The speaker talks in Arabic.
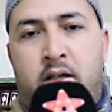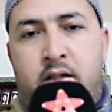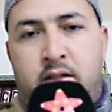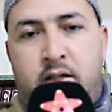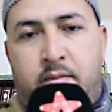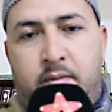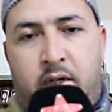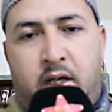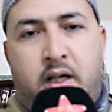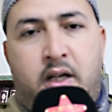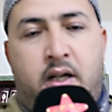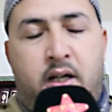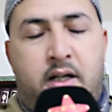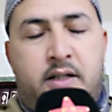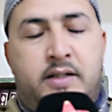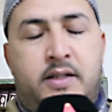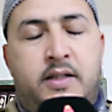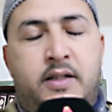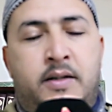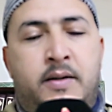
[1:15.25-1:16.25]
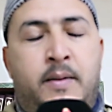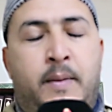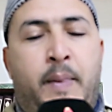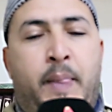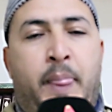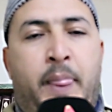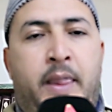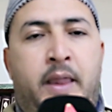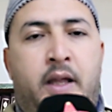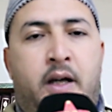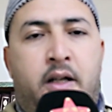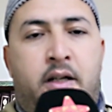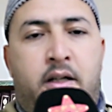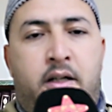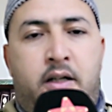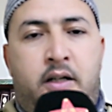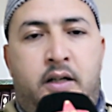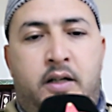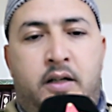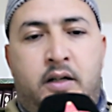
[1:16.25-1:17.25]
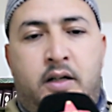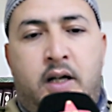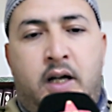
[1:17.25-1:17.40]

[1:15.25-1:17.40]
وجميع الناس يعني